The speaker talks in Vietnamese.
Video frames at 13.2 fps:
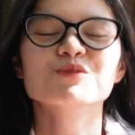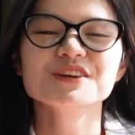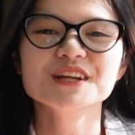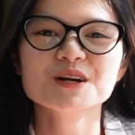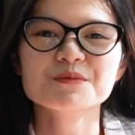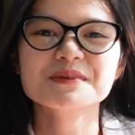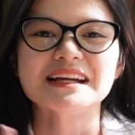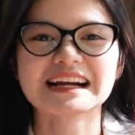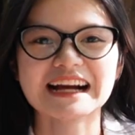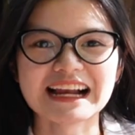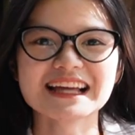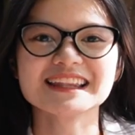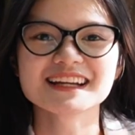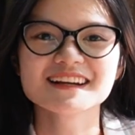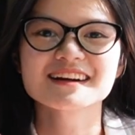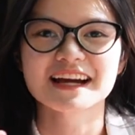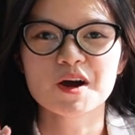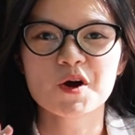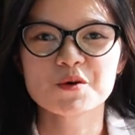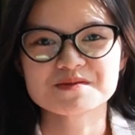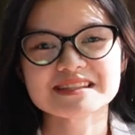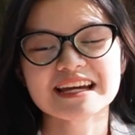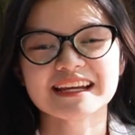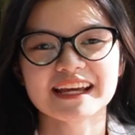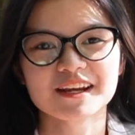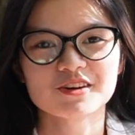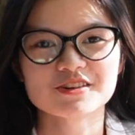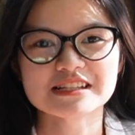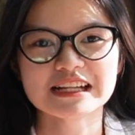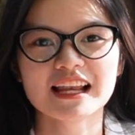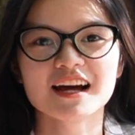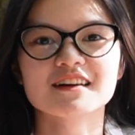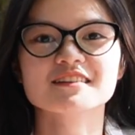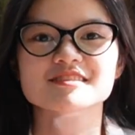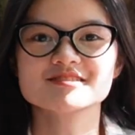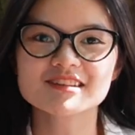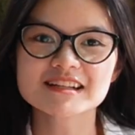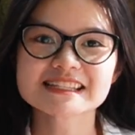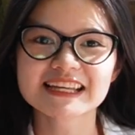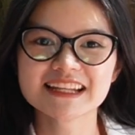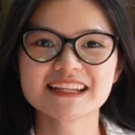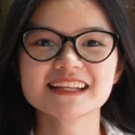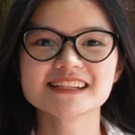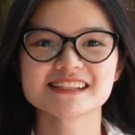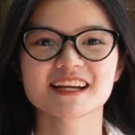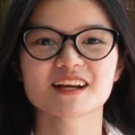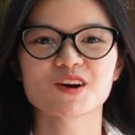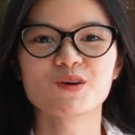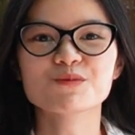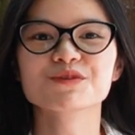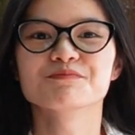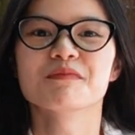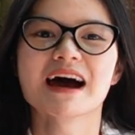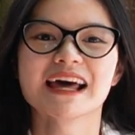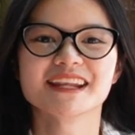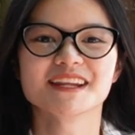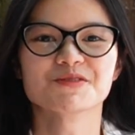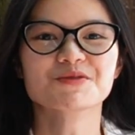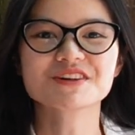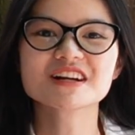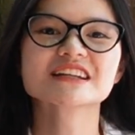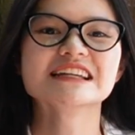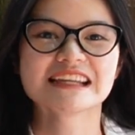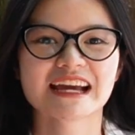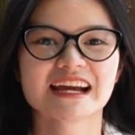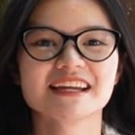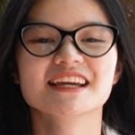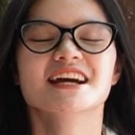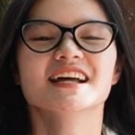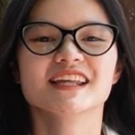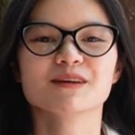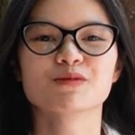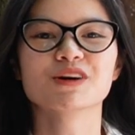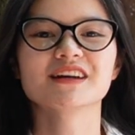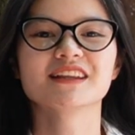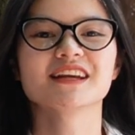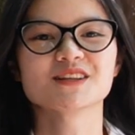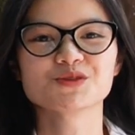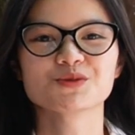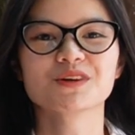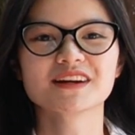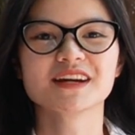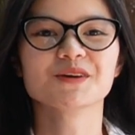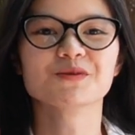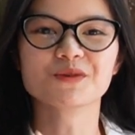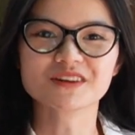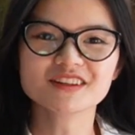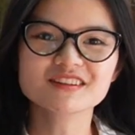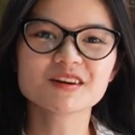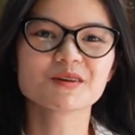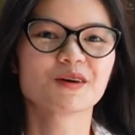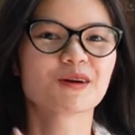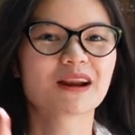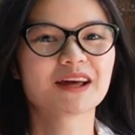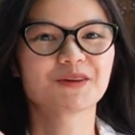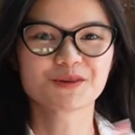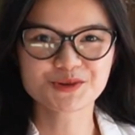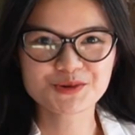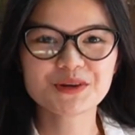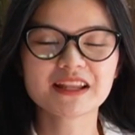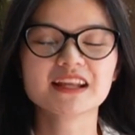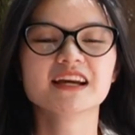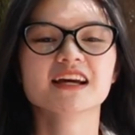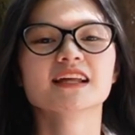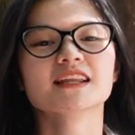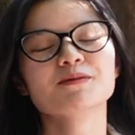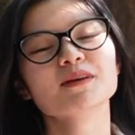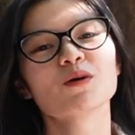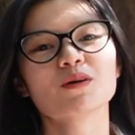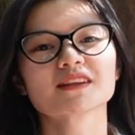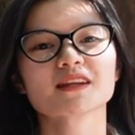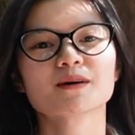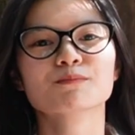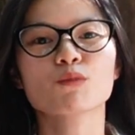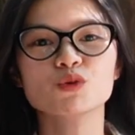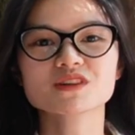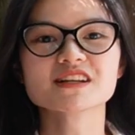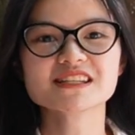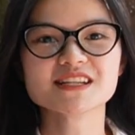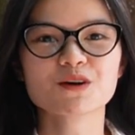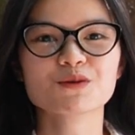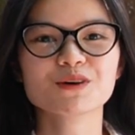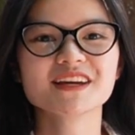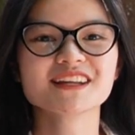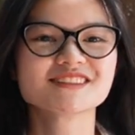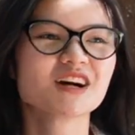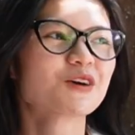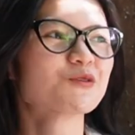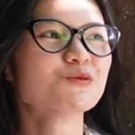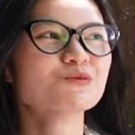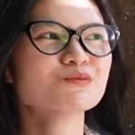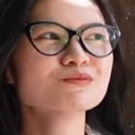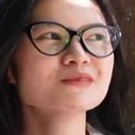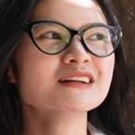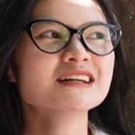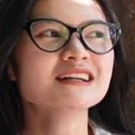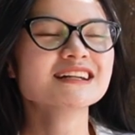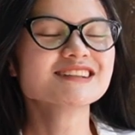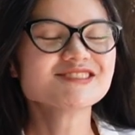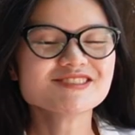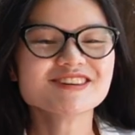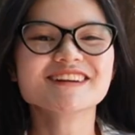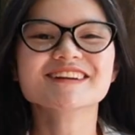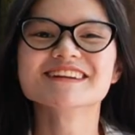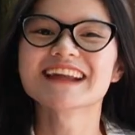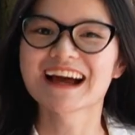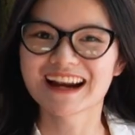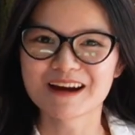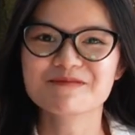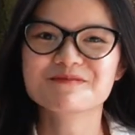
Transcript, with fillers: điều mình khá là thích ở cái homestay này đó chính là ở trước sân ấy, thì sẽ có một bàn để uống nước như thế này thì mọi người thể xuống đây uống nước hoặc là nói chuyện thì bây giờ khoảng tầm 4 giờ chiều ấy trời cũng chưa đỡ nắng lắm